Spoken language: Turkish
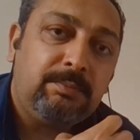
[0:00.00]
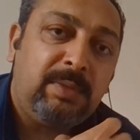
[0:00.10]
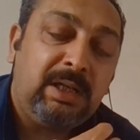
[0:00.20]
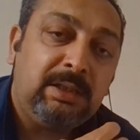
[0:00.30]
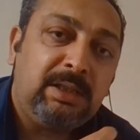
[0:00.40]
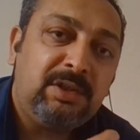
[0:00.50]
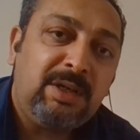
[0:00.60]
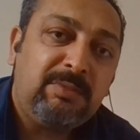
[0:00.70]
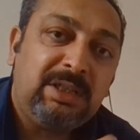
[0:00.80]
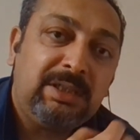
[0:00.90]

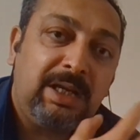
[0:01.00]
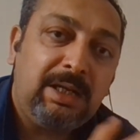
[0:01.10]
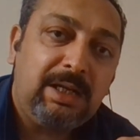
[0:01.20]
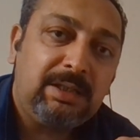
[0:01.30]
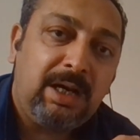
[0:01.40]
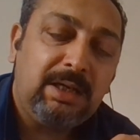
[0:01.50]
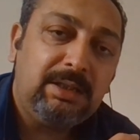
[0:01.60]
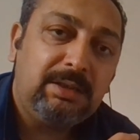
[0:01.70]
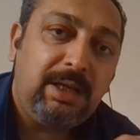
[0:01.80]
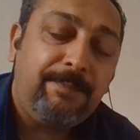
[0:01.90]
belirteceğim kriterler
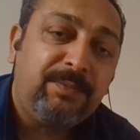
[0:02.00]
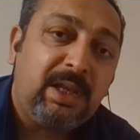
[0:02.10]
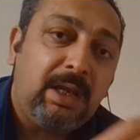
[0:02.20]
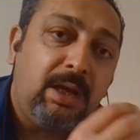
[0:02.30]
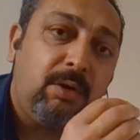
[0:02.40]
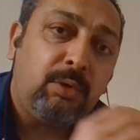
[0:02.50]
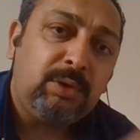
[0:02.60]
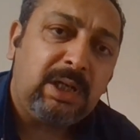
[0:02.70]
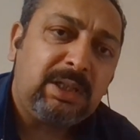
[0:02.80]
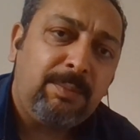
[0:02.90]
dahilinde.
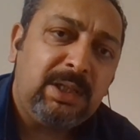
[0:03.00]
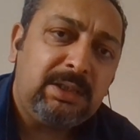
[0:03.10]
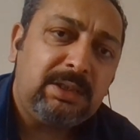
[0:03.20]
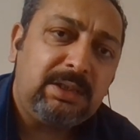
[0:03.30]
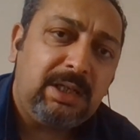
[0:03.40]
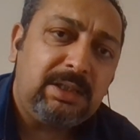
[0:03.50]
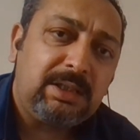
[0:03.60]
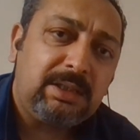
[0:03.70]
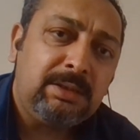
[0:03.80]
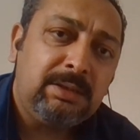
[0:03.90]
Onları da
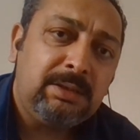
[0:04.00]
belirtirseniz e,